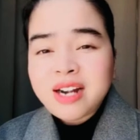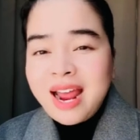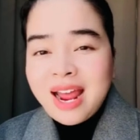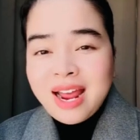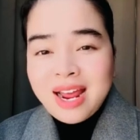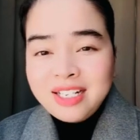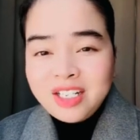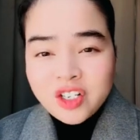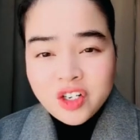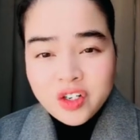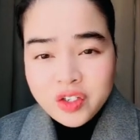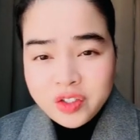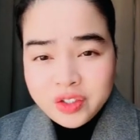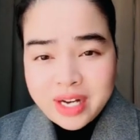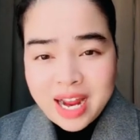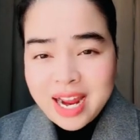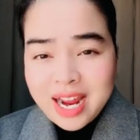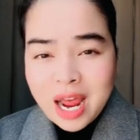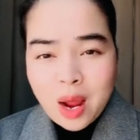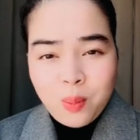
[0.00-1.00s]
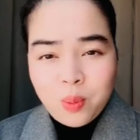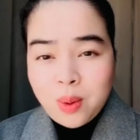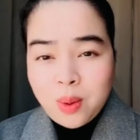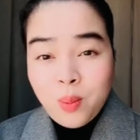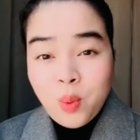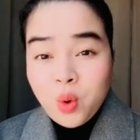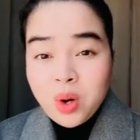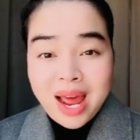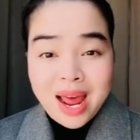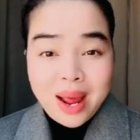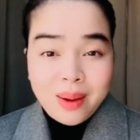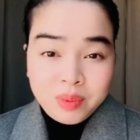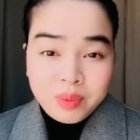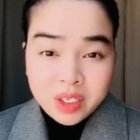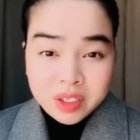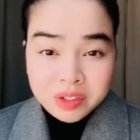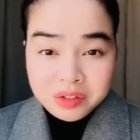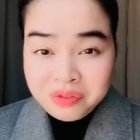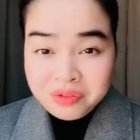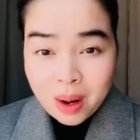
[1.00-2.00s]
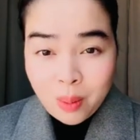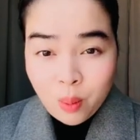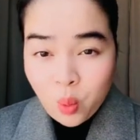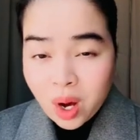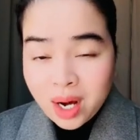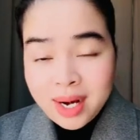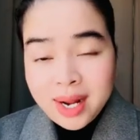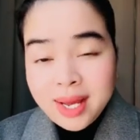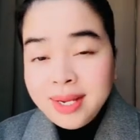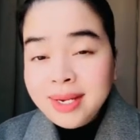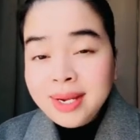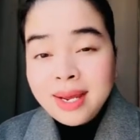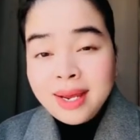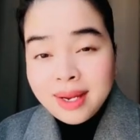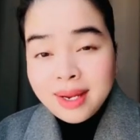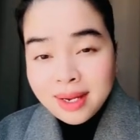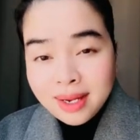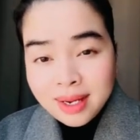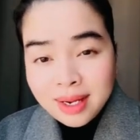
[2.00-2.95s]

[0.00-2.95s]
ra trường đại học là muốn làm trưởng phòng quản lý à